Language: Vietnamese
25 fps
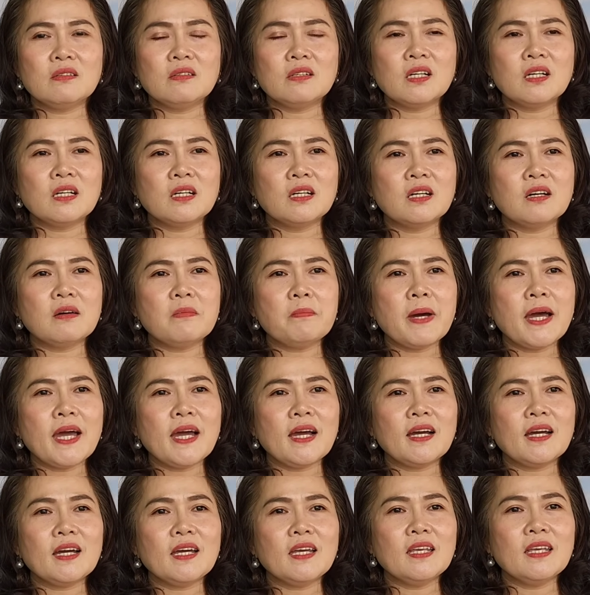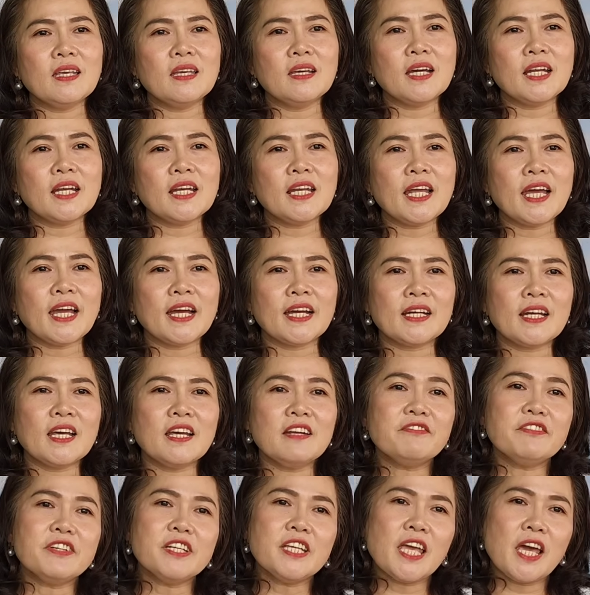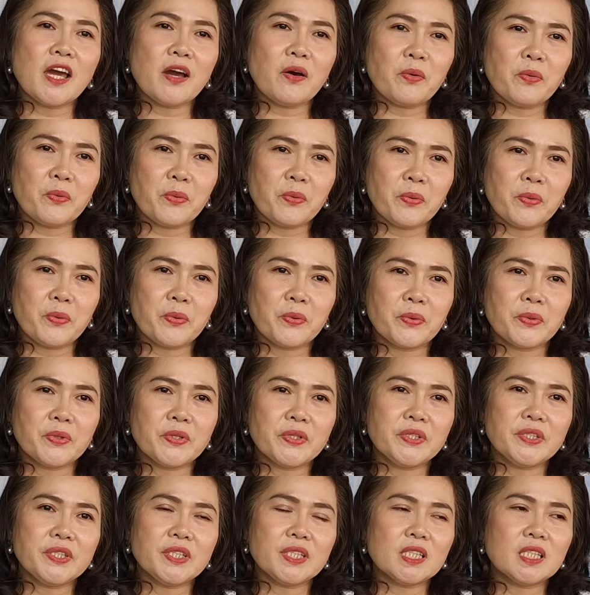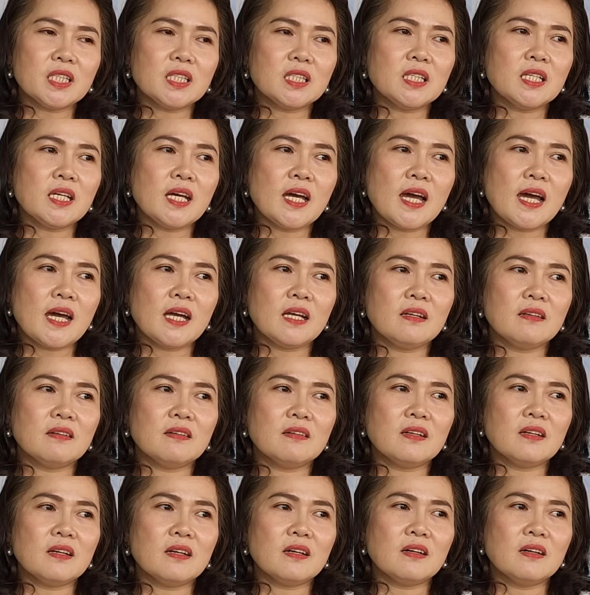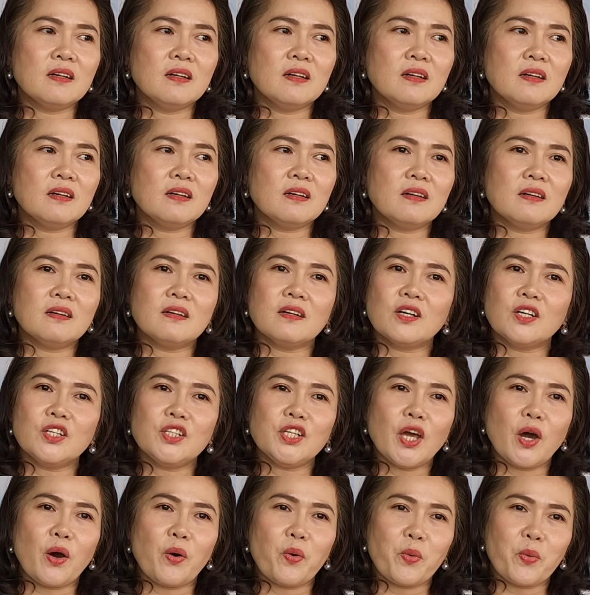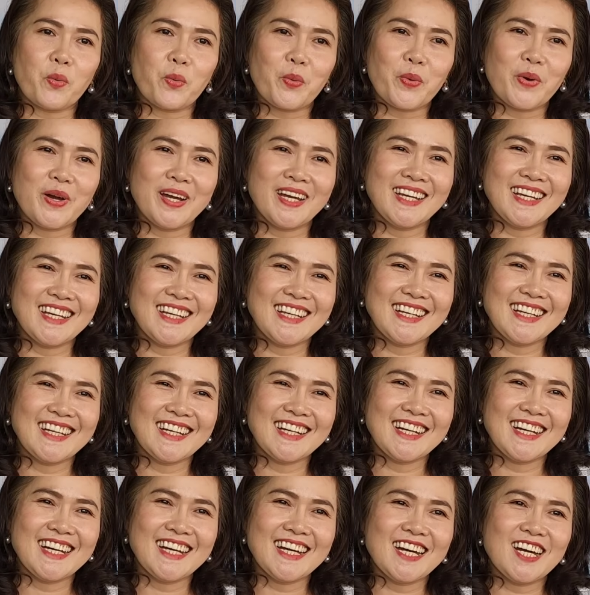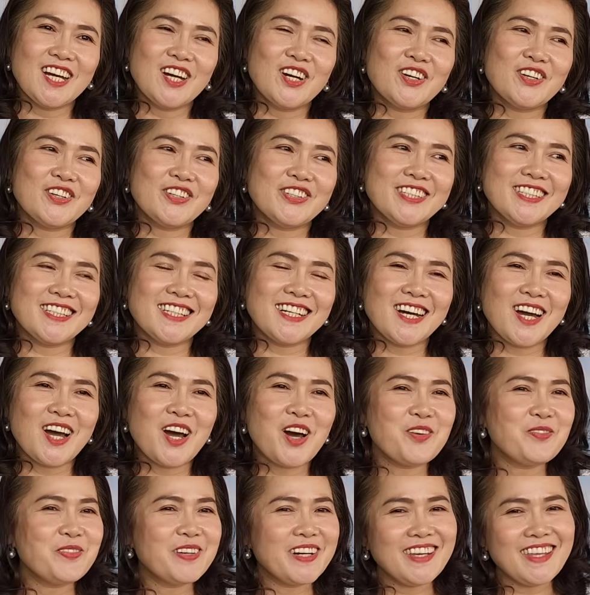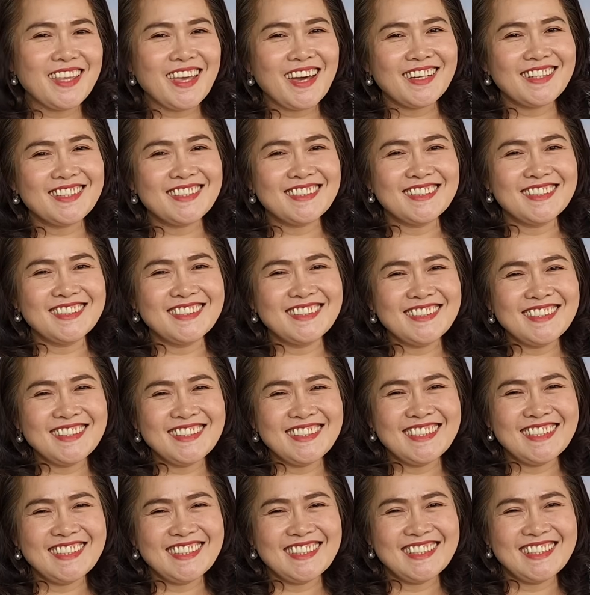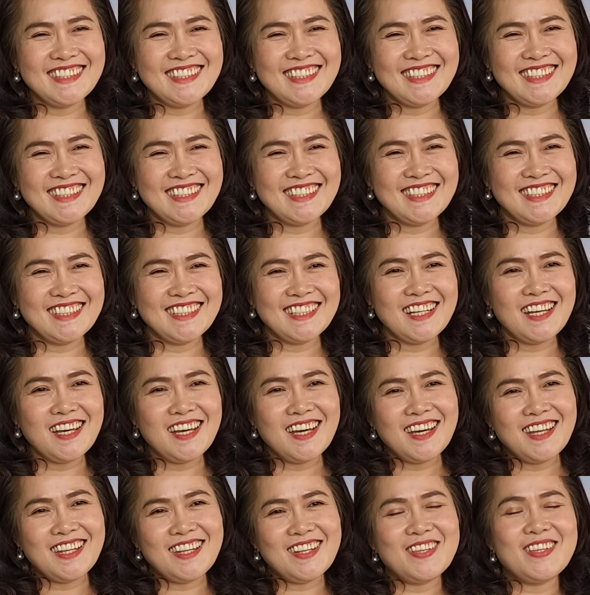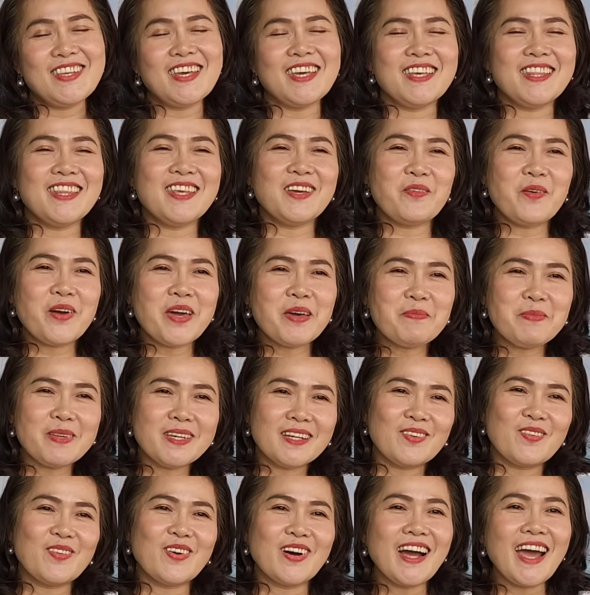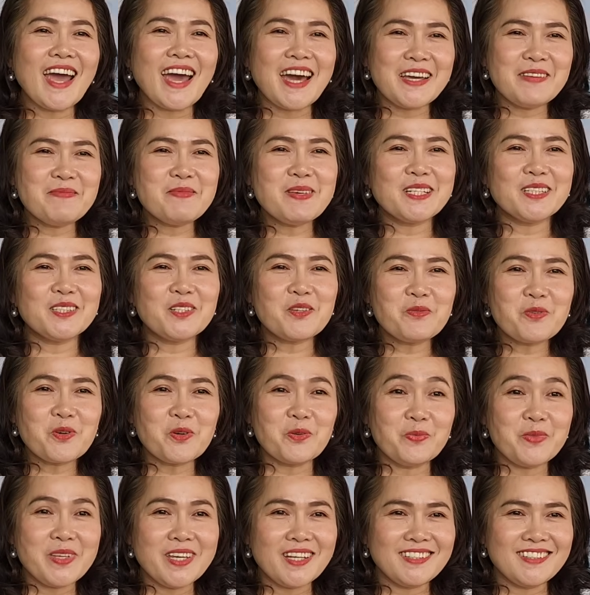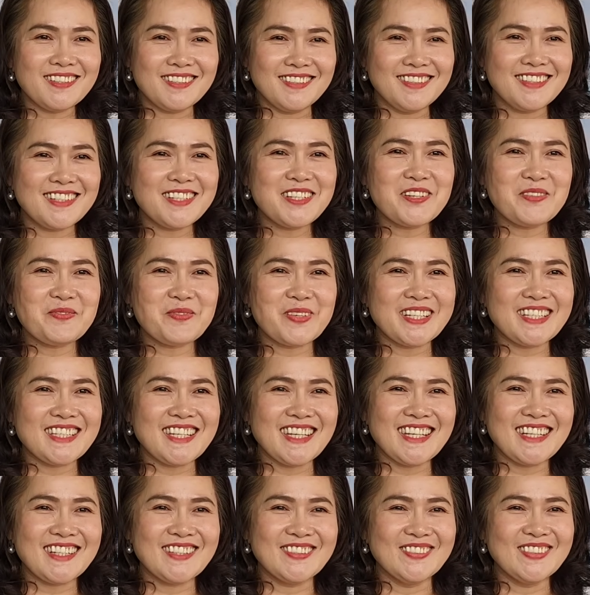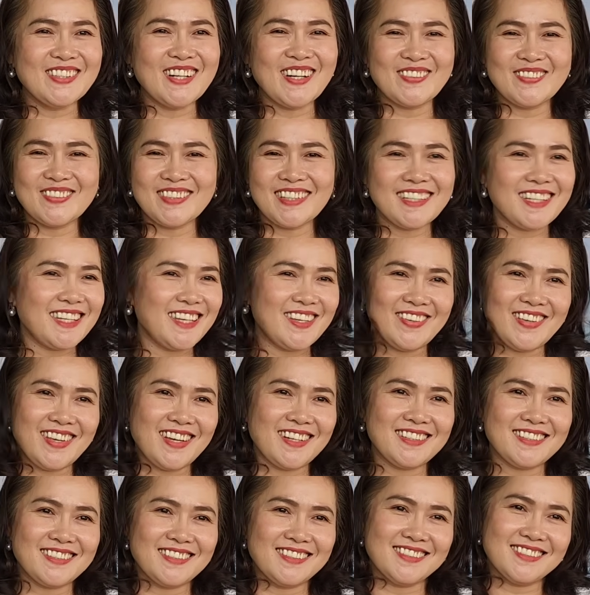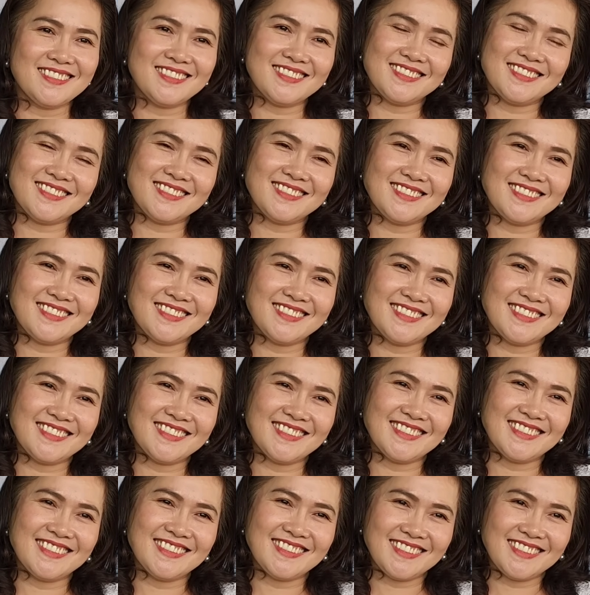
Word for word: đừng có mang cái gì gánh nặng đến với nhau ừ. thứ nhất cái thứ hai nữa là đừng có nhậu ừ. rồi à, không có gia trưởng ừ. thì chị thì quê miền quảng ngãi miền trung cũng gia trưởng nhưng mà chị cũng không có chịu gia trưởng yeah.